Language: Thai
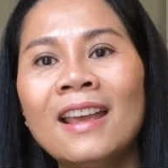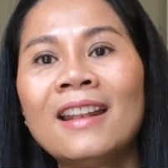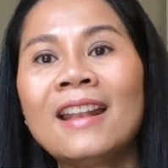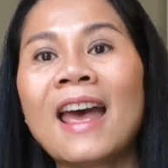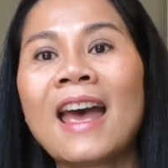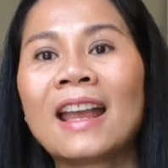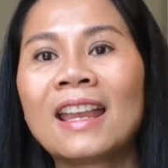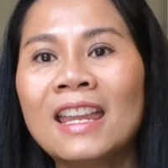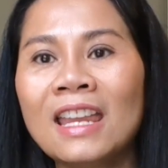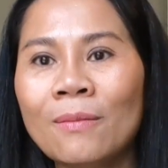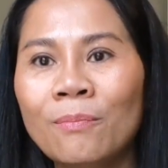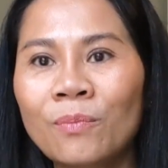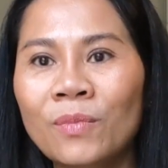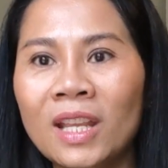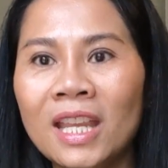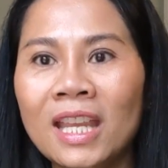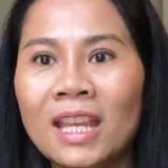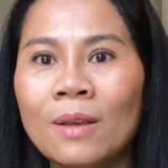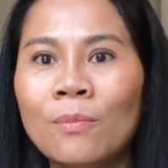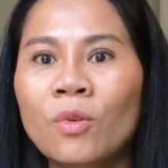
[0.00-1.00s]
ถ้าคลิป
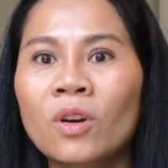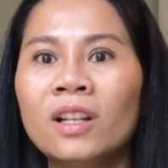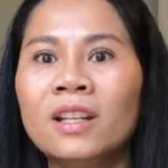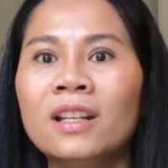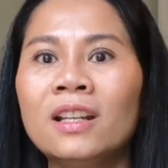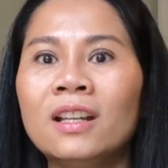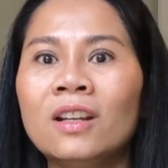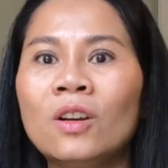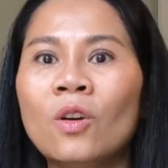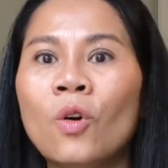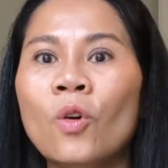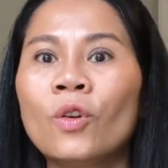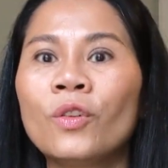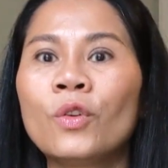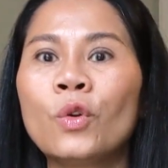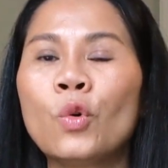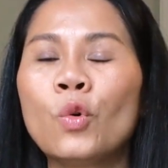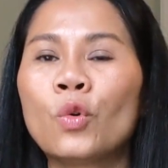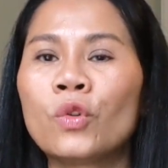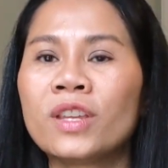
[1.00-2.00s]
นี้บ่ถืออก
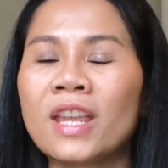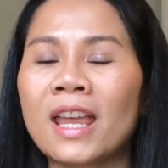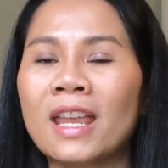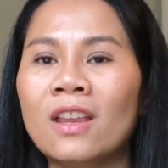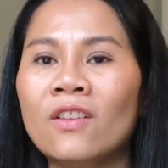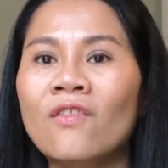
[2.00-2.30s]
ถูกใจ